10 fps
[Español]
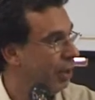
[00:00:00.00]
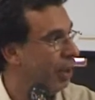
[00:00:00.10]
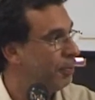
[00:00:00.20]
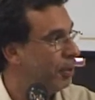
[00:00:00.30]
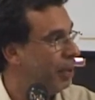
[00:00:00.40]

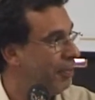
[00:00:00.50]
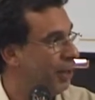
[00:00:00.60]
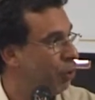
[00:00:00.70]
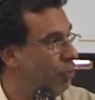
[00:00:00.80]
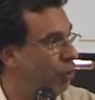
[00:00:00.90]
el problema
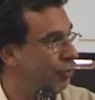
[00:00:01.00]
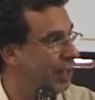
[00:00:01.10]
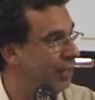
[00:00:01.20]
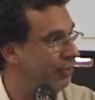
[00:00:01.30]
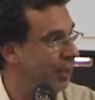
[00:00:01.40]
es cómo
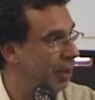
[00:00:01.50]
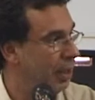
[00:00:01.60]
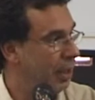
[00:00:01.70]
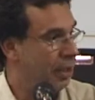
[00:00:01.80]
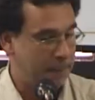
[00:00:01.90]
se hace
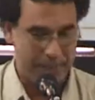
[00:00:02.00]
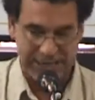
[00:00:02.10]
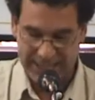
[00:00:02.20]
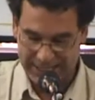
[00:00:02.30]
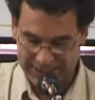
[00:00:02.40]

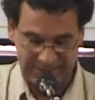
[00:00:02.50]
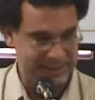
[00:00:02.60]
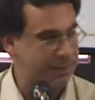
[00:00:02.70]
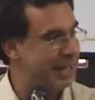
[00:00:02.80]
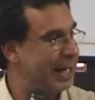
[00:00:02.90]
para
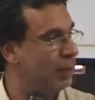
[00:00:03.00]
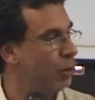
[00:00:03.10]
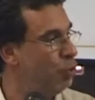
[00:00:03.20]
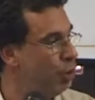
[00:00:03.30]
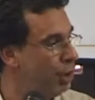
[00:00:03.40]

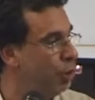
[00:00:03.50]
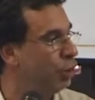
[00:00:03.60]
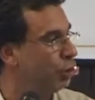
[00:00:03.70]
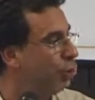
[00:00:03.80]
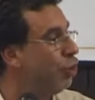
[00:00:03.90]
separarlo uno del
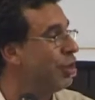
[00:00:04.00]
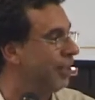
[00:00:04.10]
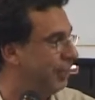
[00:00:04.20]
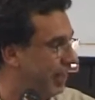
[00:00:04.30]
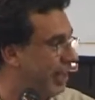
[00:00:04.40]
otro y con
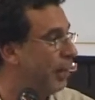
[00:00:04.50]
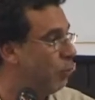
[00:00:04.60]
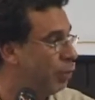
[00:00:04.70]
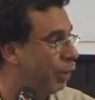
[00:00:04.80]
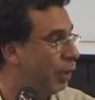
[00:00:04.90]
qué se queda
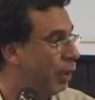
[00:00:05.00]
uno.